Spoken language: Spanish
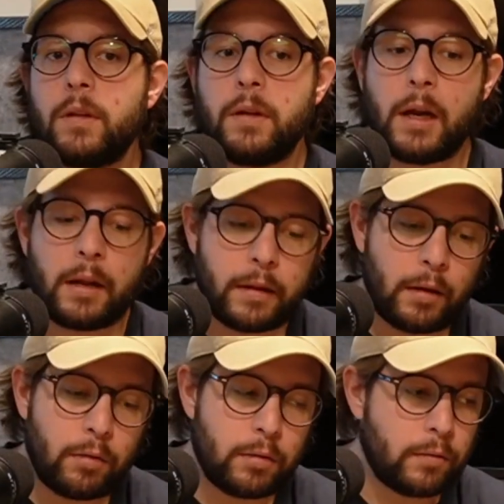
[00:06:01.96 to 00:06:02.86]
Ya
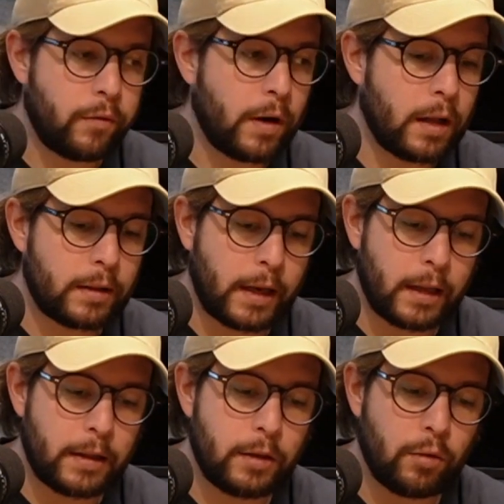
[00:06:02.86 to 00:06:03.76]
dieron fuera a
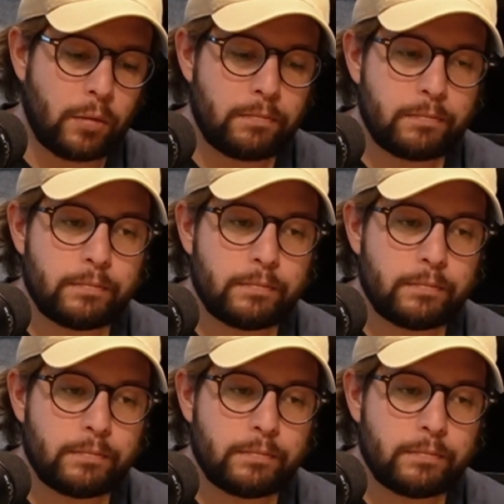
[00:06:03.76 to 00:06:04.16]
Tecatito,